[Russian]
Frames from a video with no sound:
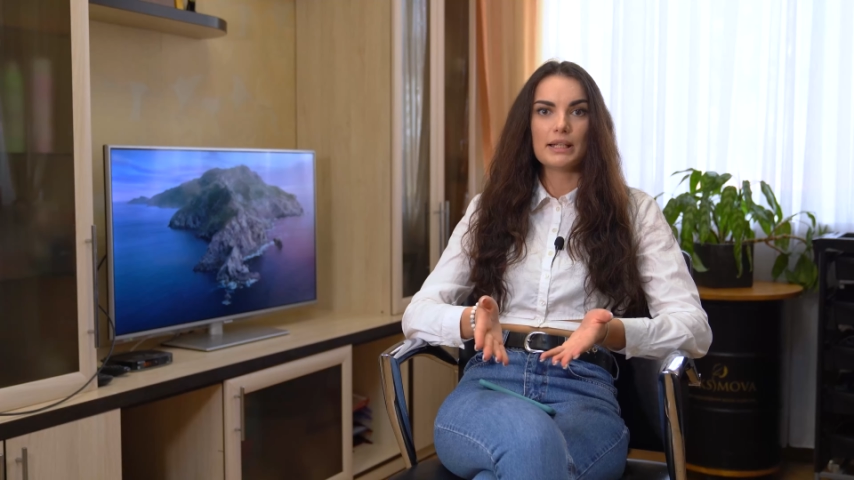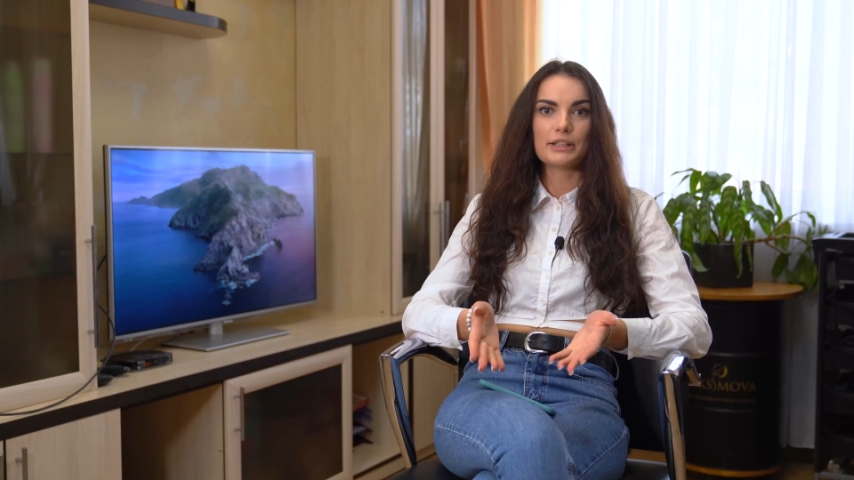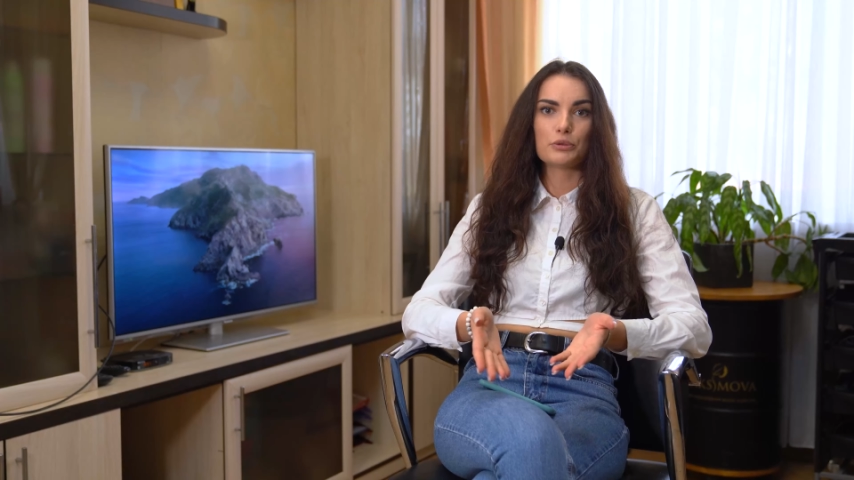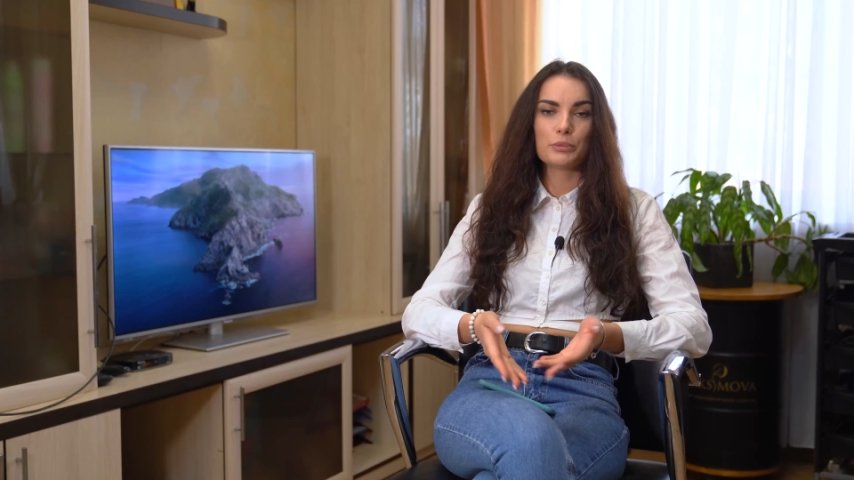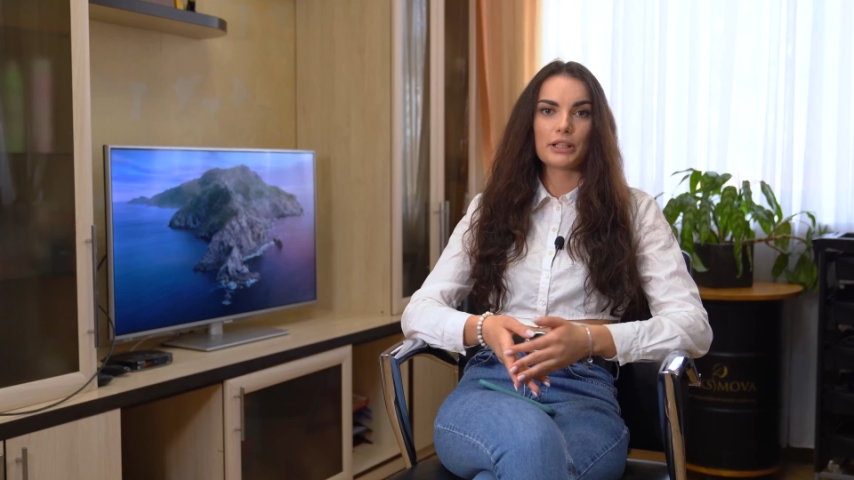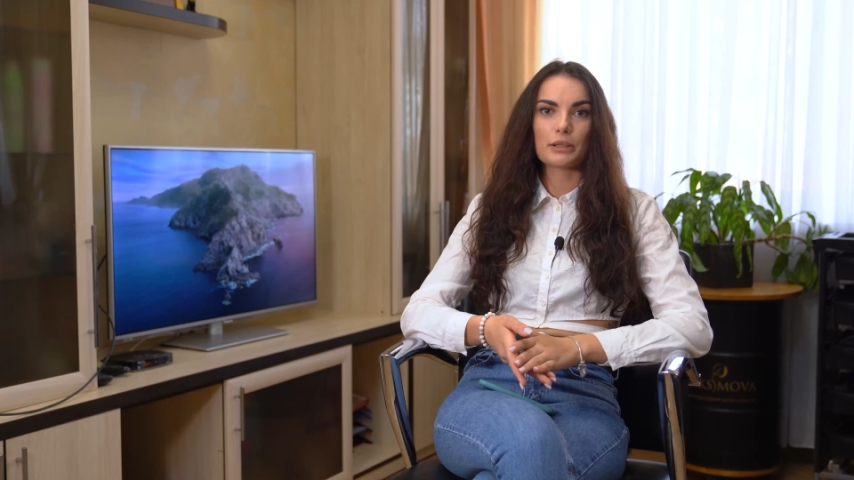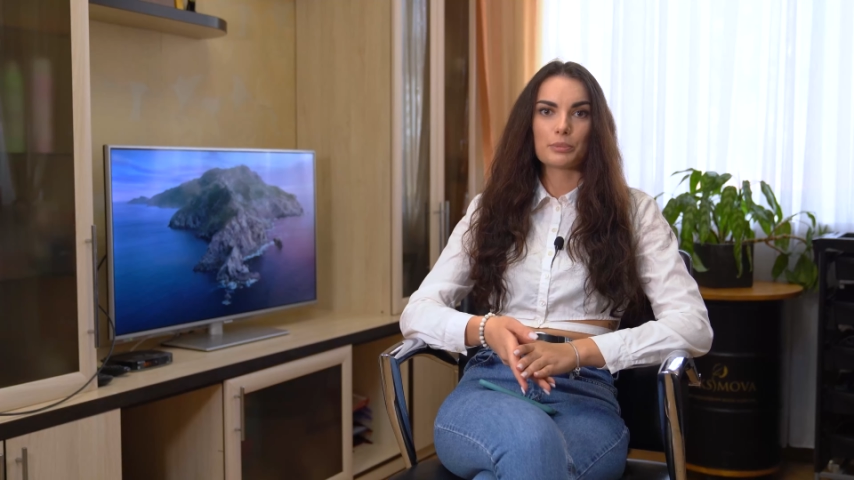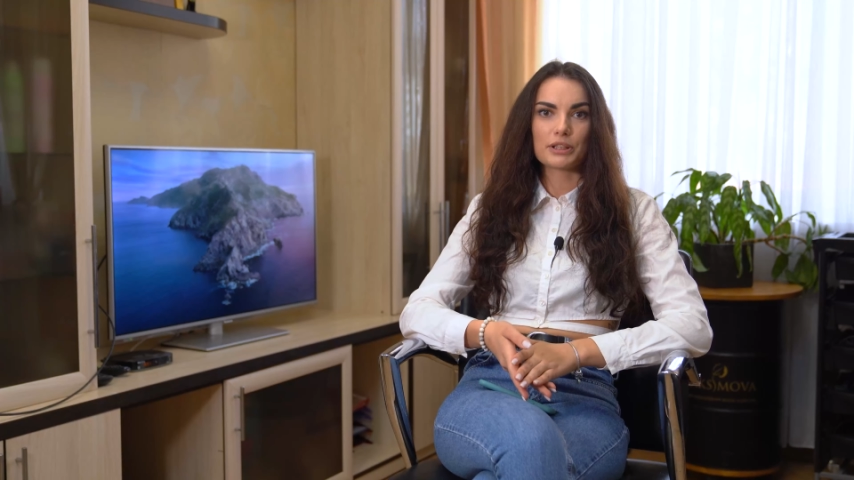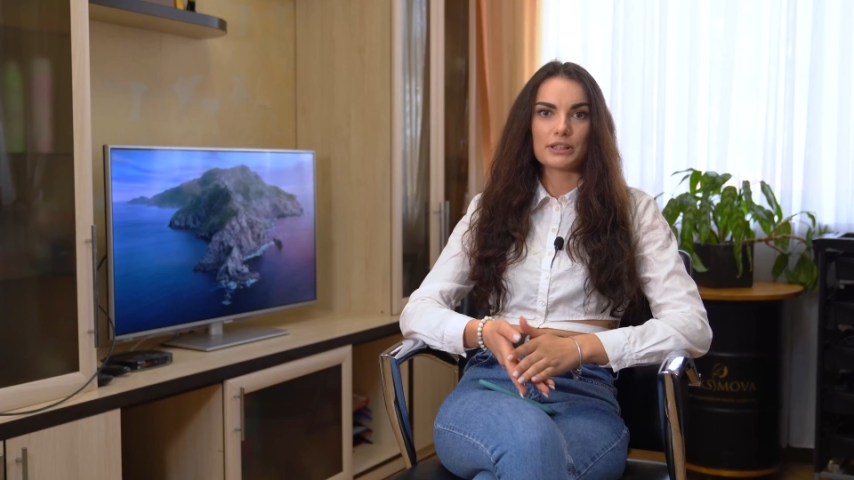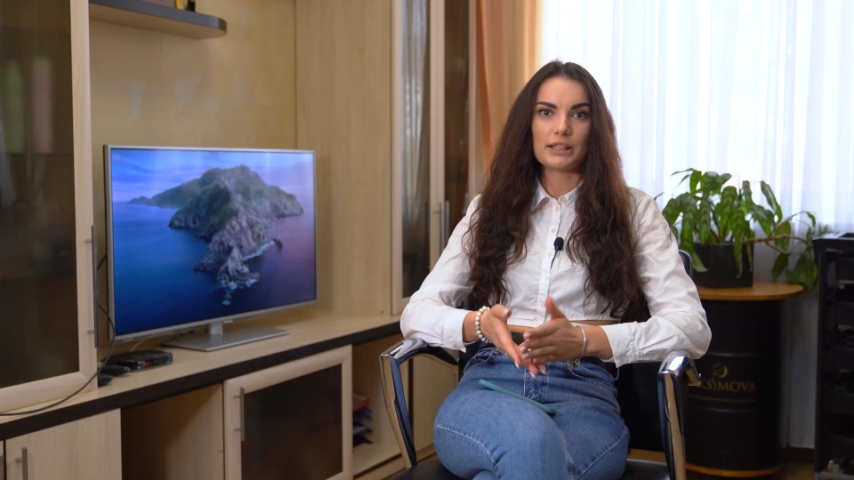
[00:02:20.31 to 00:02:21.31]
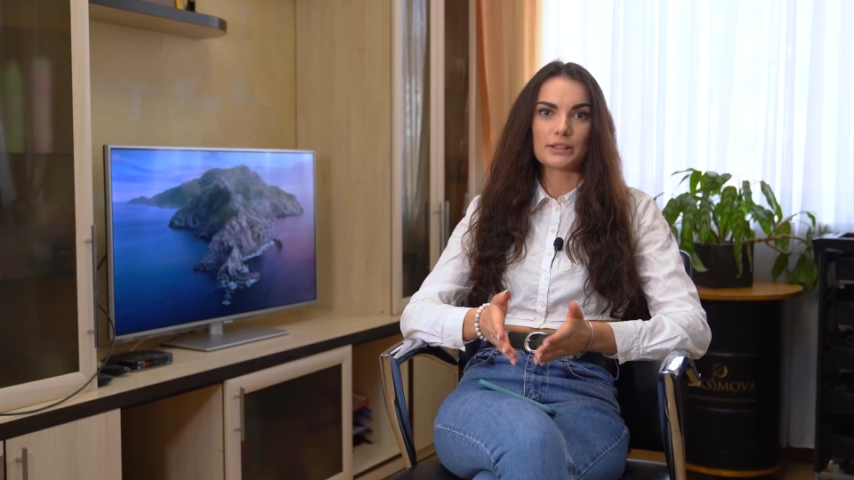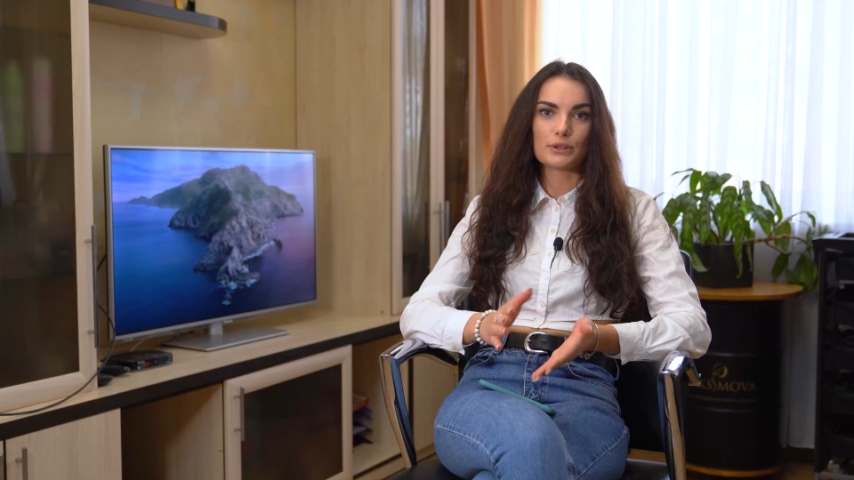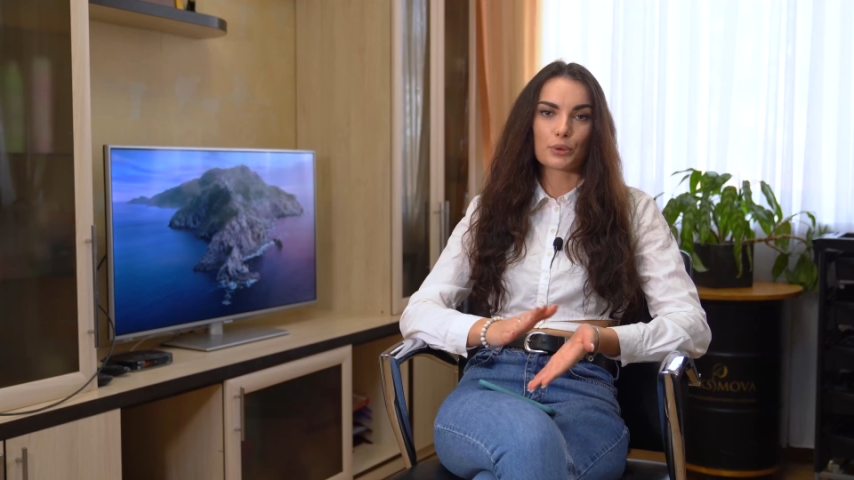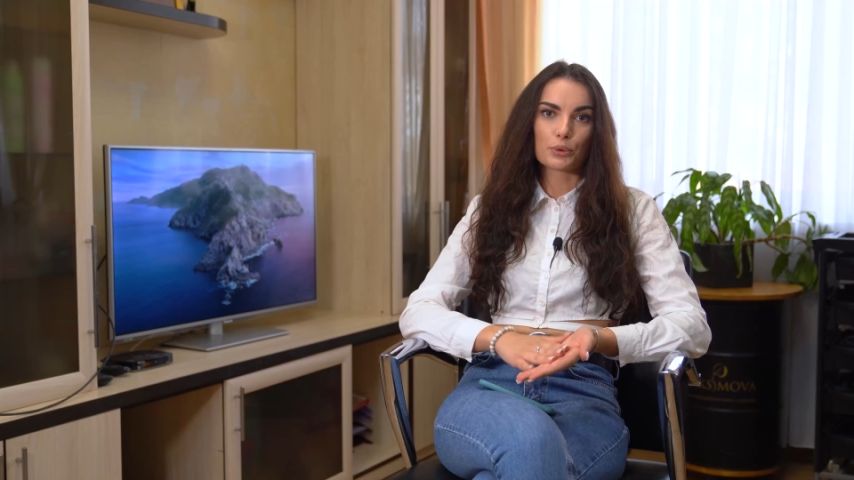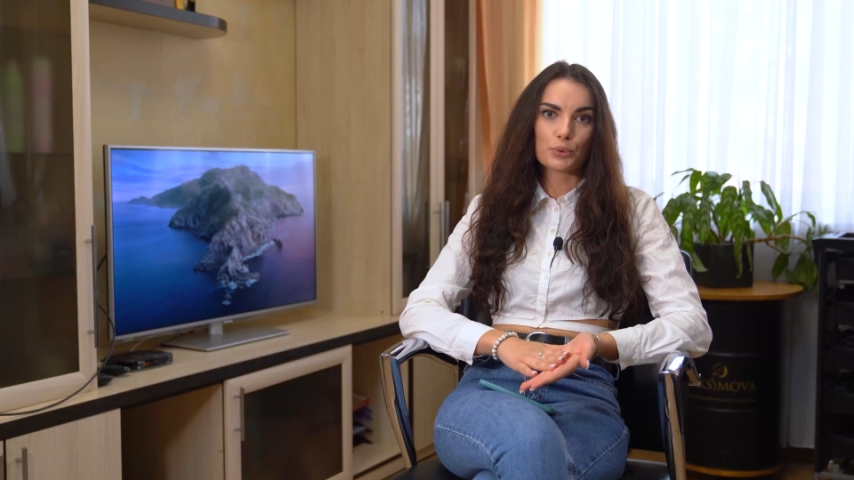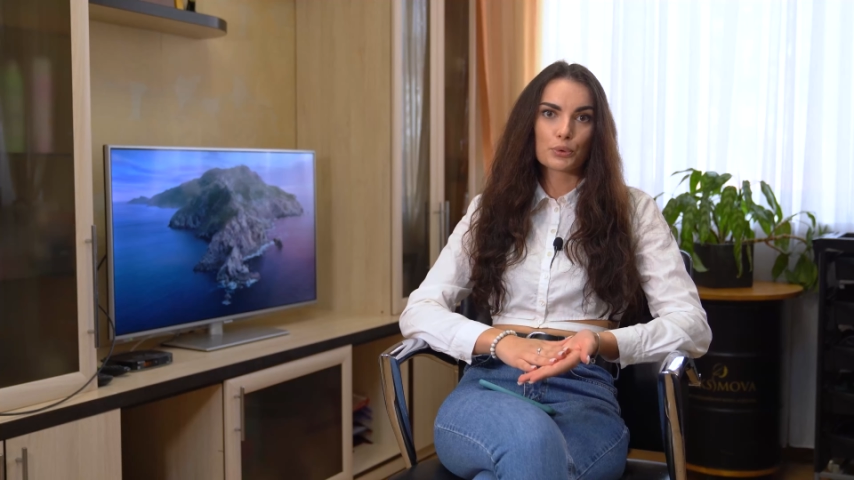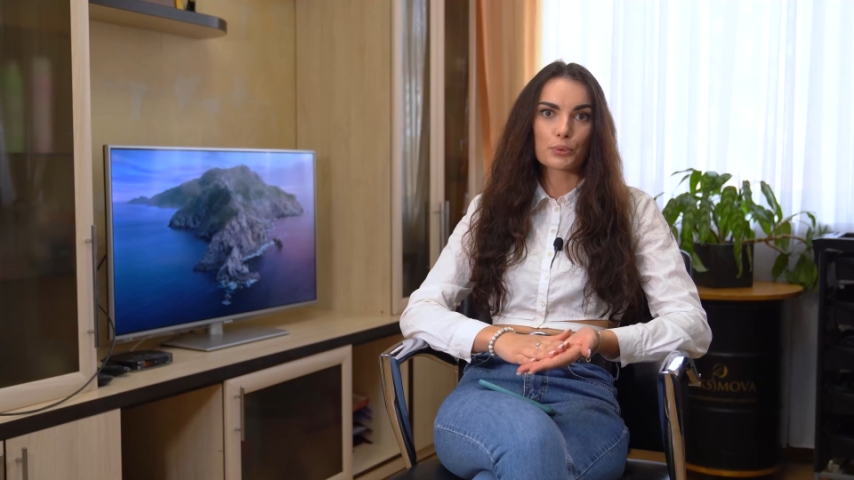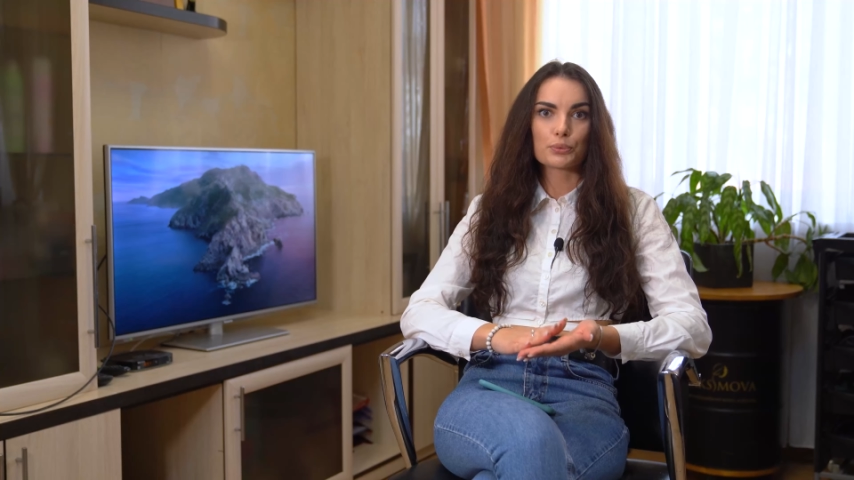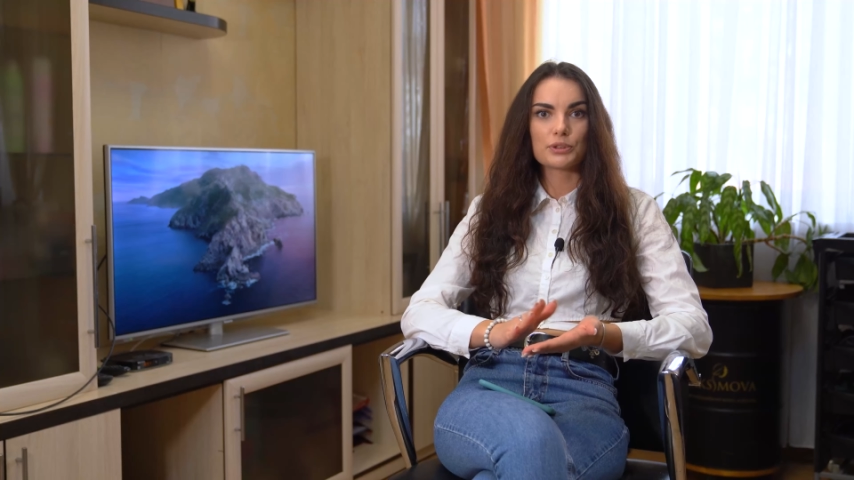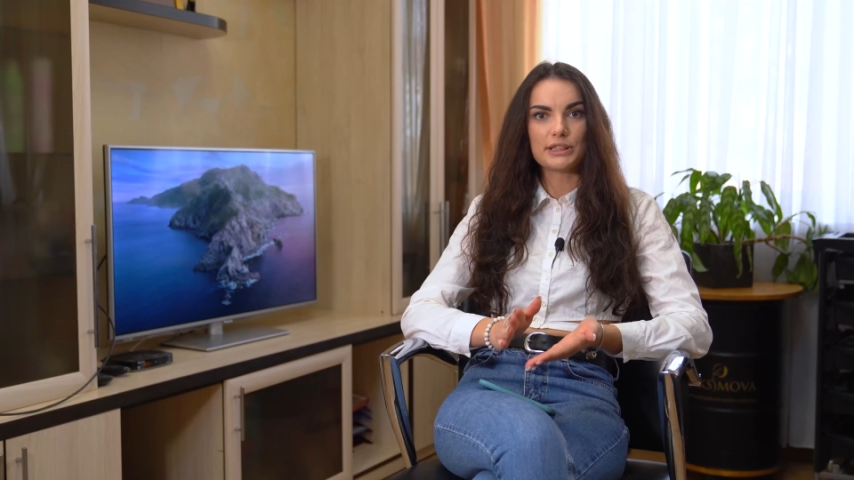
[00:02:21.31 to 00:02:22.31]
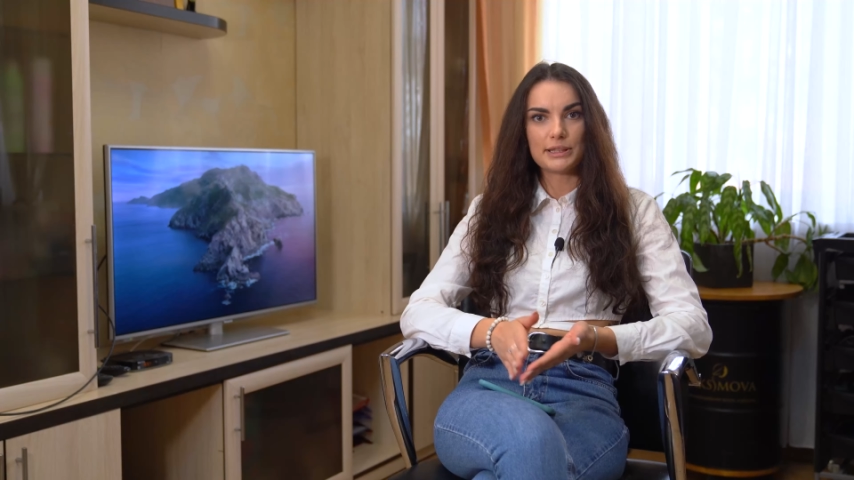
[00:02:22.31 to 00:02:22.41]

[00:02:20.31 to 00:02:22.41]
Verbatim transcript: не умеет определять структуру,